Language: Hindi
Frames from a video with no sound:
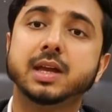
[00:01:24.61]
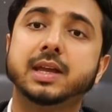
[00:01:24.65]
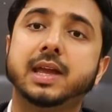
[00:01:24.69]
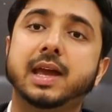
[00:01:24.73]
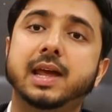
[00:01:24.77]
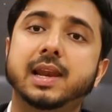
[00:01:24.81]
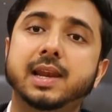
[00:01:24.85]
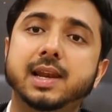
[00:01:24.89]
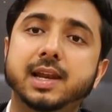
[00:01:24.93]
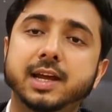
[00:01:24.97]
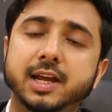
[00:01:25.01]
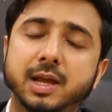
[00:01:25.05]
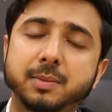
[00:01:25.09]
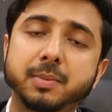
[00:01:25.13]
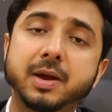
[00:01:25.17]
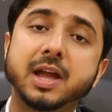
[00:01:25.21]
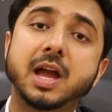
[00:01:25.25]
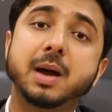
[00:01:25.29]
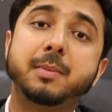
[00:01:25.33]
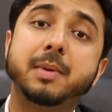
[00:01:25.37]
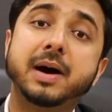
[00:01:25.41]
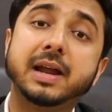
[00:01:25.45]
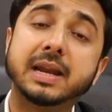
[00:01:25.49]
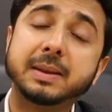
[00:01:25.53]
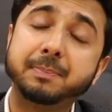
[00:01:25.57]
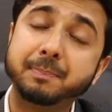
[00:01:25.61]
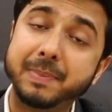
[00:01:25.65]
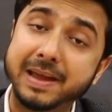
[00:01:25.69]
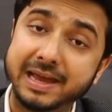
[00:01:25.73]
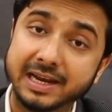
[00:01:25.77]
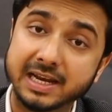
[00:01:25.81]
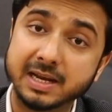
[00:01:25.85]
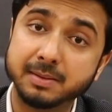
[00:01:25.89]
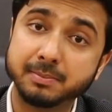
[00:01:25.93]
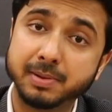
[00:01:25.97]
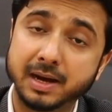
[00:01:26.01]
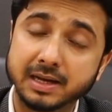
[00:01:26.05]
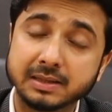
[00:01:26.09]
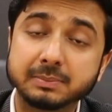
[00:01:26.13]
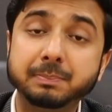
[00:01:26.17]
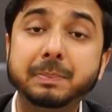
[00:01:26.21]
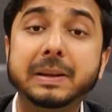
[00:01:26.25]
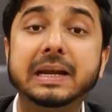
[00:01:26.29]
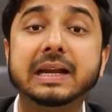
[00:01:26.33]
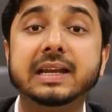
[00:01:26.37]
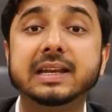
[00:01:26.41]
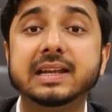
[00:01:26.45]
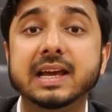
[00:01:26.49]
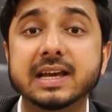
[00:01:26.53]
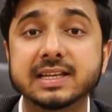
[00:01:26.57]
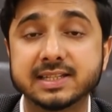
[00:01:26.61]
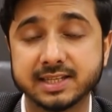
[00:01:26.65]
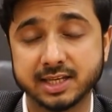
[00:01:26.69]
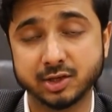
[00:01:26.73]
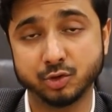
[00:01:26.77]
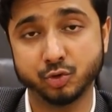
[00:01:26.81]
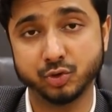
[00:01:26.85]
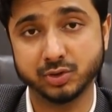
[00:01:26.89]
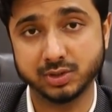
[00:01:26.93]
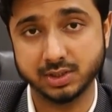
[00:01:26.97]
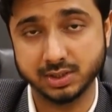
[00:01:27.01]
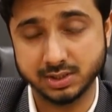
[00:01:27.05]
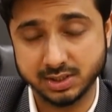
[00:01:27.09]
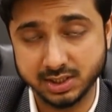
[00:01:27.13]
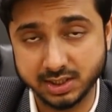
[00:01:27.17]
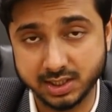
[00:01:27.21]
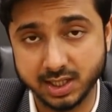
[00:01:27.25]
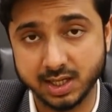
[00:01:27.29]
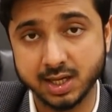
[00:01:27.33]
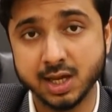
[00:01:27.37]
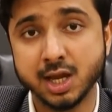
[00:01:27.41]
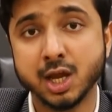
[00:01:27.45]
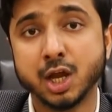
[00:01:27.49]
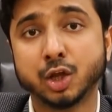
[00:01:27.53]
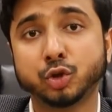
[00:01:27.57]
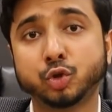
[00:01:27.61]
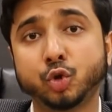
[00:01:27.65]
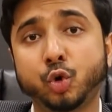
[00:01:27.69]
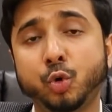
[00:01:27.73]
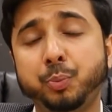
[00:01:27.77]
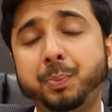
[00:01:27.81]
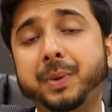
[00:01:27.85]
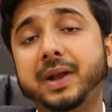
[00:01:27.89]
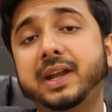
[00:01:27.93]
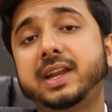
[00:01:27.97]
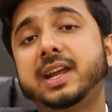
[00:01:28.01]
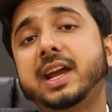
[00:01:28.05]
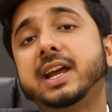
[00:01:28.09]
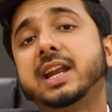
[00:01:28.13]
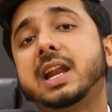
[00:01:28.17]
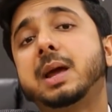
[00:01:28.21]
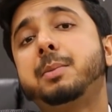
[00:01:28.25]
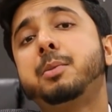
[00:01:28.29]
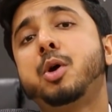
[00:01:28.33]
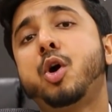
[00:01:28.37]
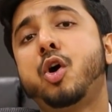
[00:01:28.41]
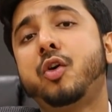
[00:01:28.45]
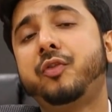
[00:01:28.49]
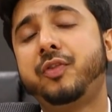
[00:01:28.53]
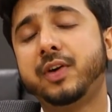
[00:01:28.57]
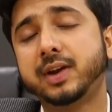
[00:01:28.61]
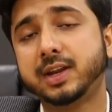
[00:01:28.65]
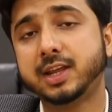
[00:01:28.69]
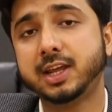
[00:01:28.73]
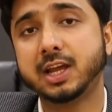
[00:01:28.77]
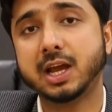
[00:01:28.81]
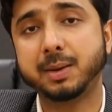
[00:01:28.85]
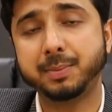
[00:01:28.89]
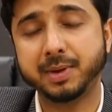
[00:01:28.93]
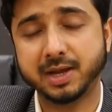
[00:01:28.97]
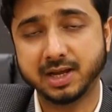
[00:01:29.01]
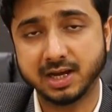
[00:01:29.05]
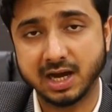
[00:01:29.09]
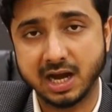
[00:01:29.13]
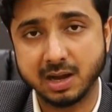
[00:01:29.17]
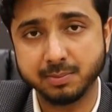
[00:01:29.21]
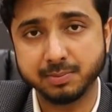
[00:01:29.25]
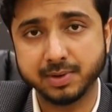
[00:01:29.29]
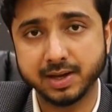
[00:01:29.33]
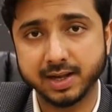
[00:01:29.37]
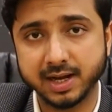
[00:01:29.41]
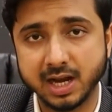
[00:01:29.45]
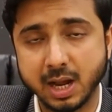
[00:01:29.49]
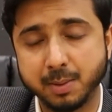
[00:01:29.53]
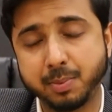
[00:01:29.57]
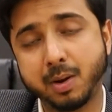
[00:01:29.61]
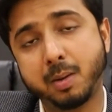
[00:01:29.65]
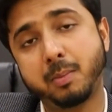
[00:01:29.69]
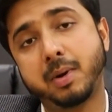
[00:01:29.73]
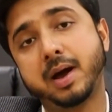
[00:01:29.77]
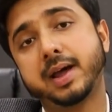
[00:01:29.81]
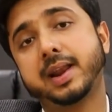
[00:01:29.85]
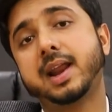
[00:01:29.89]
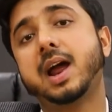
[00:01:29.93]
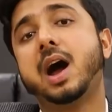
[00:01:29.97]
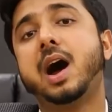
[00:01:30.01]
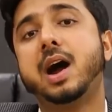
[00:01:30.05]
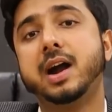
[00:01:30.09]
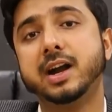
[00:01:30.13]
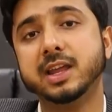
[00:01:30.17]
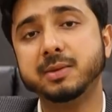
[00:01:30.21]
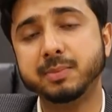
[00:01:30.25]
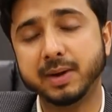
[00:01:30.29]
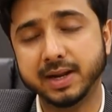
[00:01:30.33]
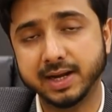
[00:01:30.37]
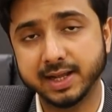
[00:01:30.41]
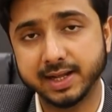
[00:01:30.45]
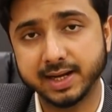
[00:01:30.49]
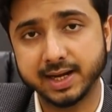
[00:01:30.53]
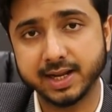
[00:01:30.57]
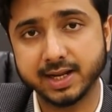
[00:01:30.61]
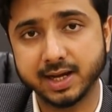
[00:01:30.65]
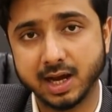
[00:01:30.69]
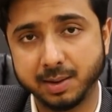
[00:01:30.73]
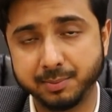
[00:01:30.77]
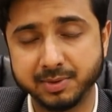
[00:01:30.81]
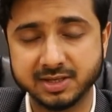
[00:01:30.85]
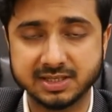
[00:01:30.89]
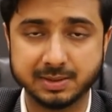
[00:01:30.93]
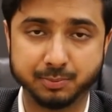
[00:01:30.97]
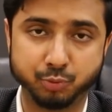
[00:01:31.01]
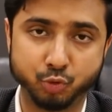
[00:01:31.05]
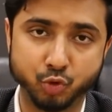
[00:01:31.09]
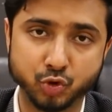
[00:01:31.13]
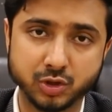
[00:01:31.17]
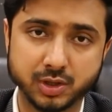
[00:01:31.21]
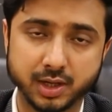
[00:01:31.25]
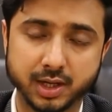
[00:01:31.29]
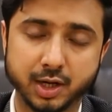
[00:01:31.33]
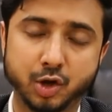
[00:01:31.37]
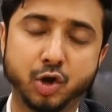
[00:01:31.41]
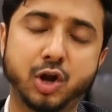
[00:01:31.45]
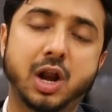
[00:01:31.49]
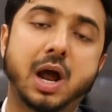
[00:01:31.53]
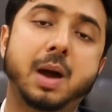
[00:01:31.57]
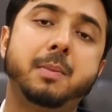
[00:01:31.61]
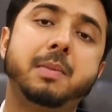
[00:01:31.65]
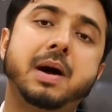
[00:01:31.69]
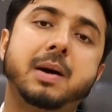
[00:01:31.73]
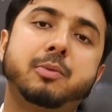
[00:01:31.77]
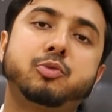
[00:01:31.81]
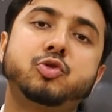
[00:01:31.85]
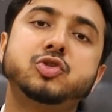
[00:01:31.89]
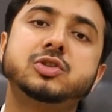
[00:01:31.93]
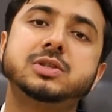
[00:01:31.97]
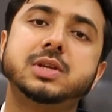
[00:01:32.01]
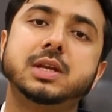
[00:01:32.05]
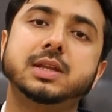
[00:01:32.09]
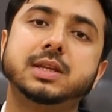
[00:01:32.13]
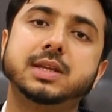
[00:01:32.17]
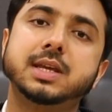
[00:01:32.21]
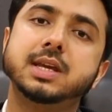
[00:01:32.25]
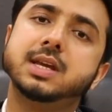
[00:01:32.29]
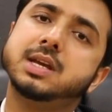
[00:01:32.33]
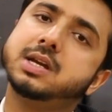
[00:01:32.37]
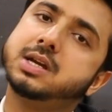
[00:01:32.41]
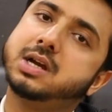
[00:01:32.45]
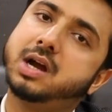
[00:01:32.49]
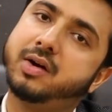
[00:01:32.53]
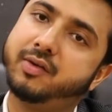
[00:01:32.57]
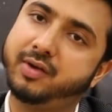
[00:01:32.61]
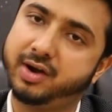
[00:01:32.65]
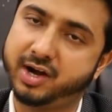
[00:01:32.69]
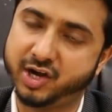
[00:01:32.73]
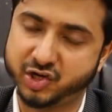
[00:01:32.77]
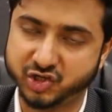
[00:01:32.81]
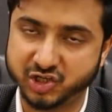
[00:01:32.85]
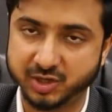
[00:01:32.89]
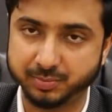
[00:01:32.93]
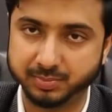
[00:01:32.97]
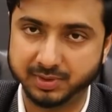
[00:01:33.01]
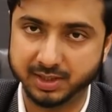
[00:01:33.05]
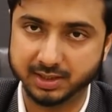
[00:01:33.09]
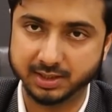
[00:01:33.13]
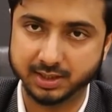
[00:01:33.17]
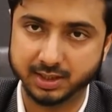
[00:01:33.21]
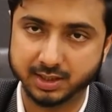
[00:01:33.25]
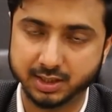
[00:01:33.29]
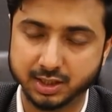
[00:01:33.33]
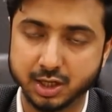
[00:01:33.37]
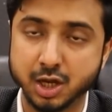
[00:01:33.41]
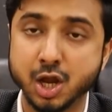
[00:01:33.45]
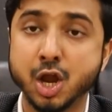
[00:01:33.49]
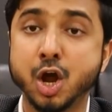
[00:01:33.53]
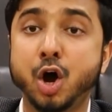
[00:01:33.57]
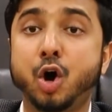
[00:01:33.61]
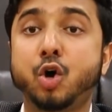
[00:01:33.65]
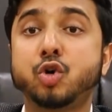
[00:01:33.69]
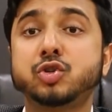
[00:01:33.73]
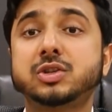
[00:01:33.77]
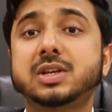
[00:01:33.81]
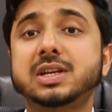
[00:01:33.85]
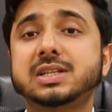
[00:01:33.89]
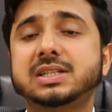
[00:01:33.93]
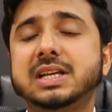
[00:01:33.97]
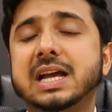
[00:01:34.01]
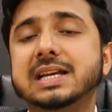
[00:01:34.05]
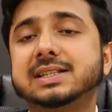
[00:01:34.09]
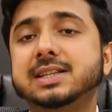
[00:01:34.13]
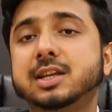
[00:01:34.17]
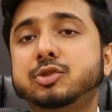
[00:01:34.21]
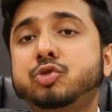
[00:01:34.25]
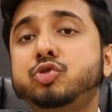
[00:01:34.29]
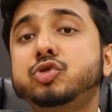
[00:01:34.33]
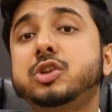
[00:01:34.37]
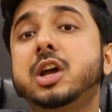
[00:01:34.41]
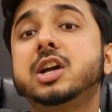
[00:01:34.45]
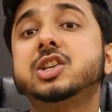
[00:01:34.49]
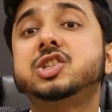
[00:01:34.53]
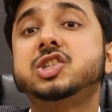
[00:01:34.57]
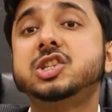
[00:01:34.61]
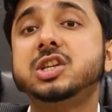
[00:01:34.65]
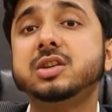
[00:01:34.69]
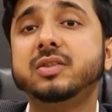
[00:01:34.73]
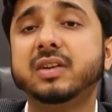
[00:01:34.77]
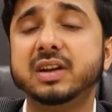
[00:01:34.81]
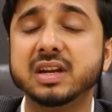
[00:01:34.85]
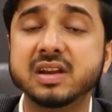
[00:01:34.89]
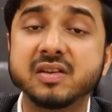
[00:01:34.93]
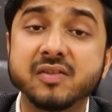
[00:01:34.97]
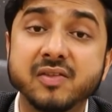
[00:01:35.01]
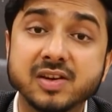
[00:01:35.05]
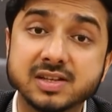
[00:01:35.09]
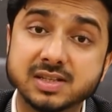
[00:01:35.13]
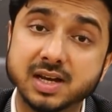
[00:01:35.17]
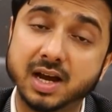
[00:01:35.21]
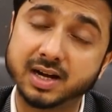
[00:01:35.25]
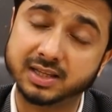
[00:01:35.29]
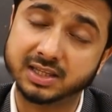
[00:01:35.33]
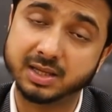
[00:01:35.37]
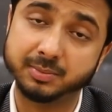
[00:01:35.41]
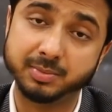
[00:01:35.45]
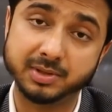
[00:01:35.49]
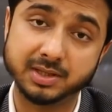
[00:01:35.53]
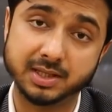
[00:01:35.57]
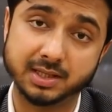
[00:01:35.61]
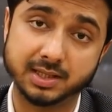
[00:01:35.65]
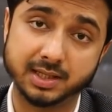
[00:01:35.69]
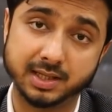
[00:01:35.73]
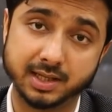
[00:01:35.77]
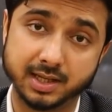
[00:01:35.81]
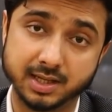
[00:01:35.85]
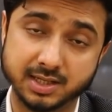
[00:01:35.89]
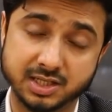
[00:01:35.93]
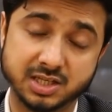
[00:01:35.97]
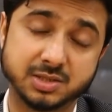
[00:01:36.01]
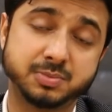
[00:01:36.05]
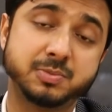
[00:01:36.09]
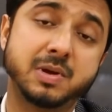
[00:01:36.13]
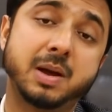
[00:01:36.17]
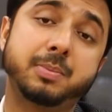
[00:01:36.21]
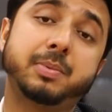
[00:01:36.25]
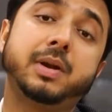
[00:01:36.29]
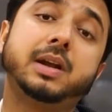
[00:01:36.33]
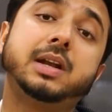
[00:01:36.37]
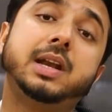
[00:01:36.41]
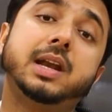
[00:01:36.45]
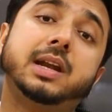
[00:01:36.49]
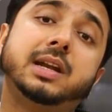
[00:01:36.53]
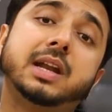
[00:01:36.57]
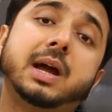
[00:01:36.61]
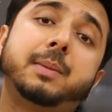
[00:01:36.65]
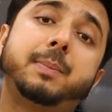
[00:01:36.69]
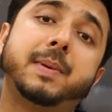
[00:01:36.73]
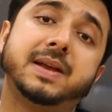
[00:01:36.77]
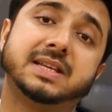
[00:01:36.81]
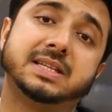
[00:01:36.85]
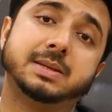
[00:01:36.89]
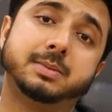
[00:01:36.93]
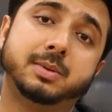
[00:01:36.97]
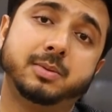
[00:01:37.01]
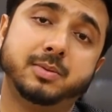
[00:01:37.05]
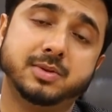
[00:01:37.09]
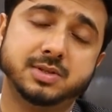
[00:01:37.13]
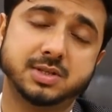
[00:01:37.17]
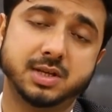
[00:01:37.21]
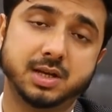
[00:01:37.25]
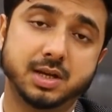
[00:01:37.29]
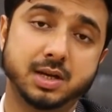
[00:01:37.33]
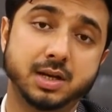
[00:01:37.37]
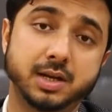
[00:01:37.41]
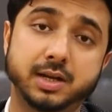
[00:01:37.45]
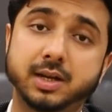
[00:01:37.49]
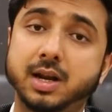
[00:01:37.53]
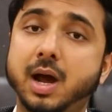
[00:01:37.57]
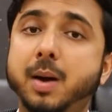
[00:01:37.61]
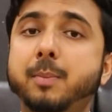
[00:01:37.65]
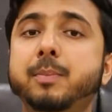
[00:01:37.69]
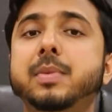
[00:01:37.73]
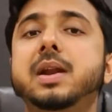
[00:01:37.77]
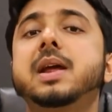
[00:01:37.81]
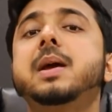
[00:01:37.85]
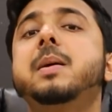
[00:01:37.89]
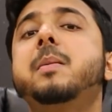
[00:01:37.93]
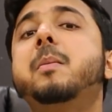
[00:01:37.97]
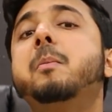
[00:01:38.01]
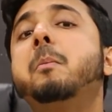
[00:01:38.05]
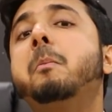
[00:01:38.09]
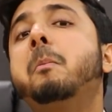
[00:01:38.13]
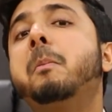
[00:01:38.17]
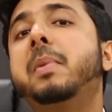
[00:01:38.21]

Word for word: कहने लगे भाई हमारी पहले बात पीटीआई से ही हुई थी ठीक है तो पीटीआई ने हमें ऑफर की आप एक काम करें आप हमारे आड़ी बने रहें हमें सपोर्ट करें और हम आपको सिंध की गवर्नरशिप दे देंगे और उसके साथ साथ कुछ अच्छी वाली वजारतें भी दे देंगे जिसमें आपके ठीक ठाक पैसे भी बन जाएंगे लेकिन हमने